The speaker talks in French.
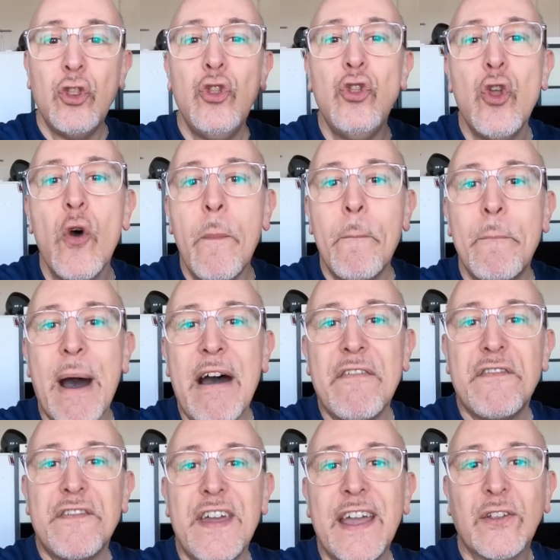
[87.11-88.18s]
ne pas
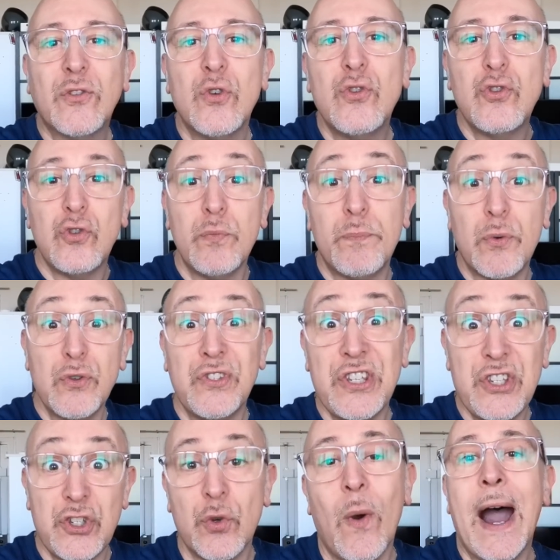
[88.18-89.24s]
faire de
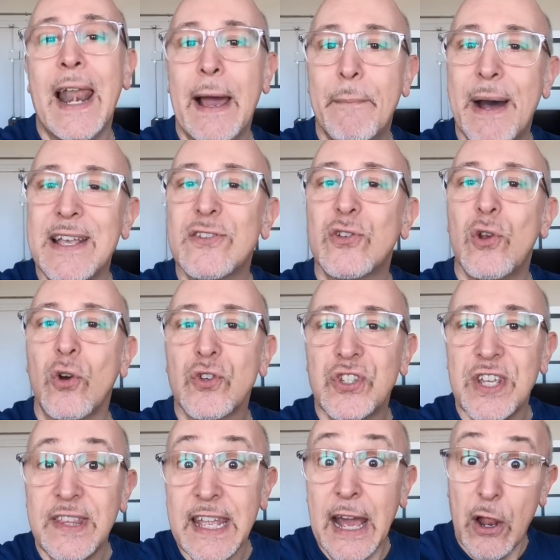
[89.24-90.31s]
supposition à la base de l'anxiété.